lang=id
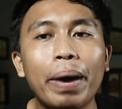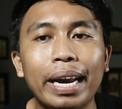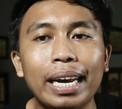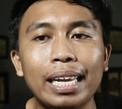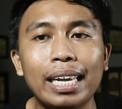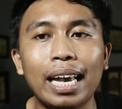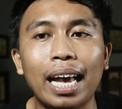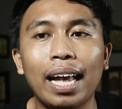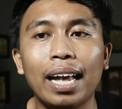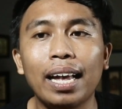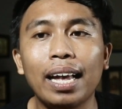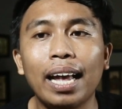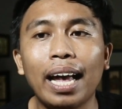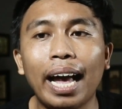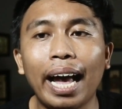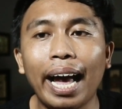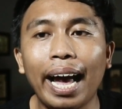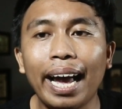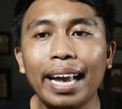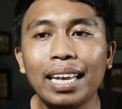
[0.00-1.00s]
Maria
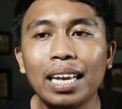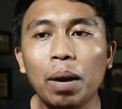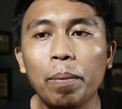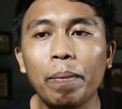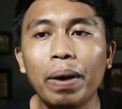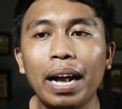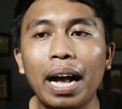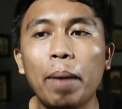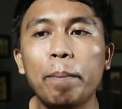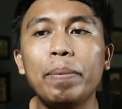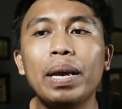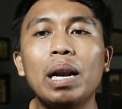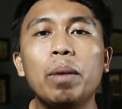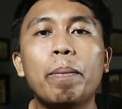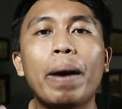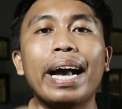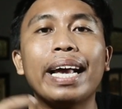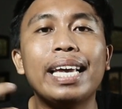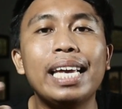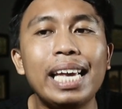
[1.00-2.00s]
hanya
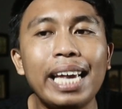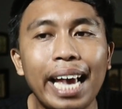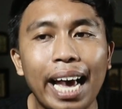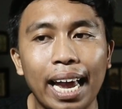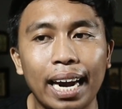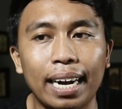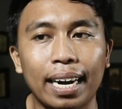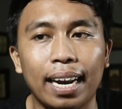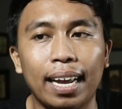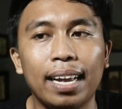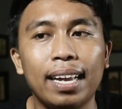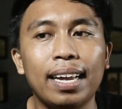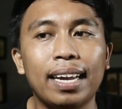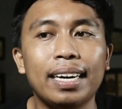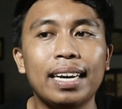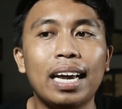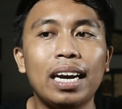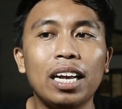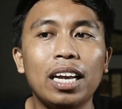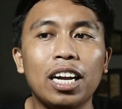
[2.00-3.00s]
mengambil bagian
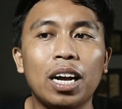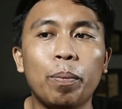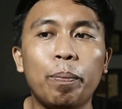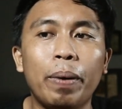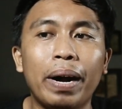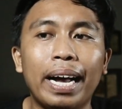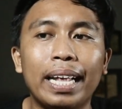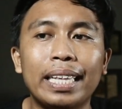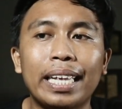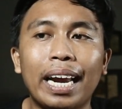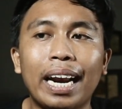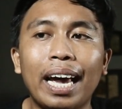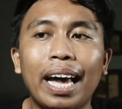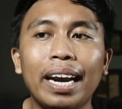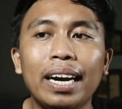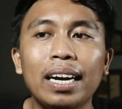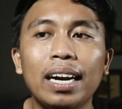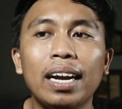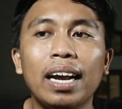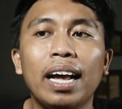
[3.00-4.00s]
dari
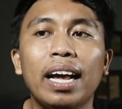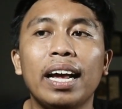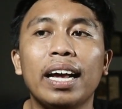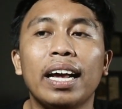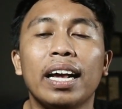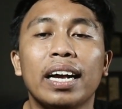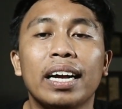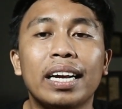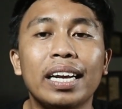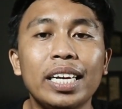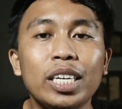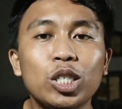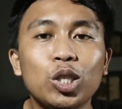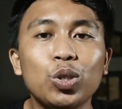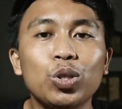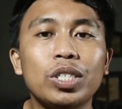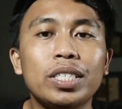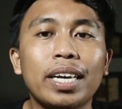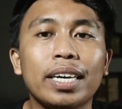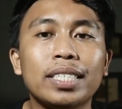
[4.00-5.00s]
kepengantaran
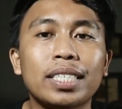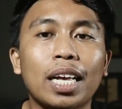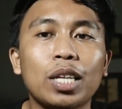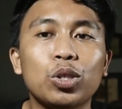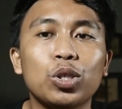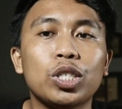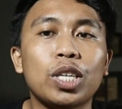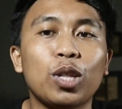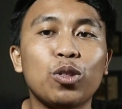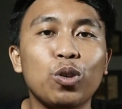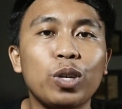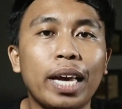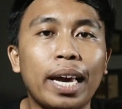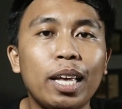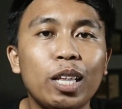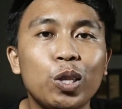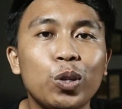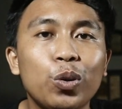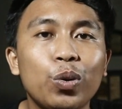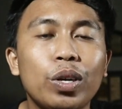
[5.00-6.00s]
Kristus yang
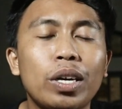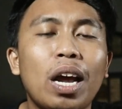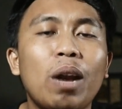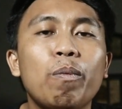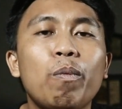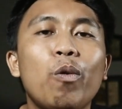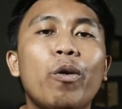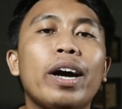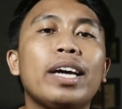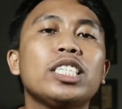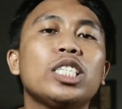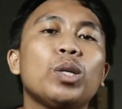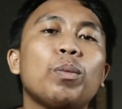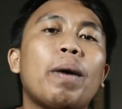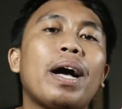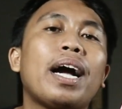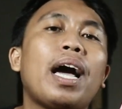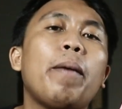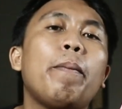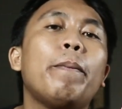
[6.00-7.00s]
satu-satunya itu dan bukan
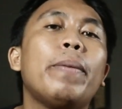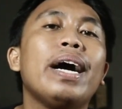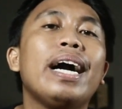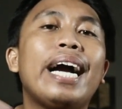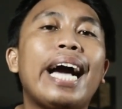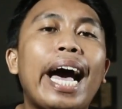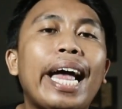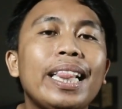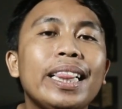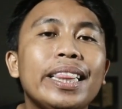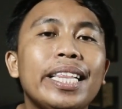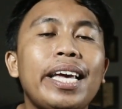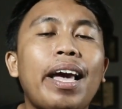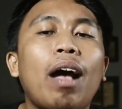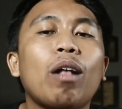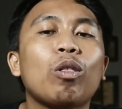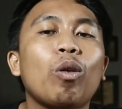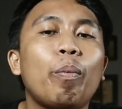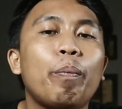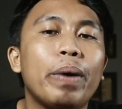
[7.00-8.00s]
sebagai
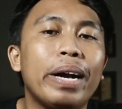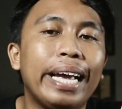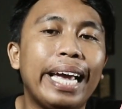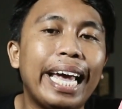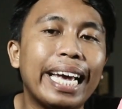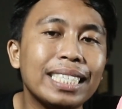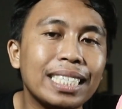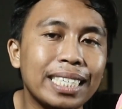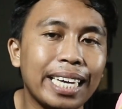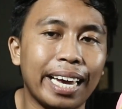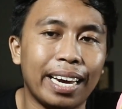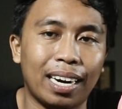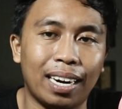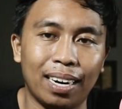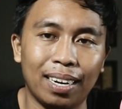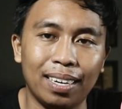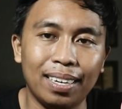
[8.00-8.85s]
pengganti atau penggeser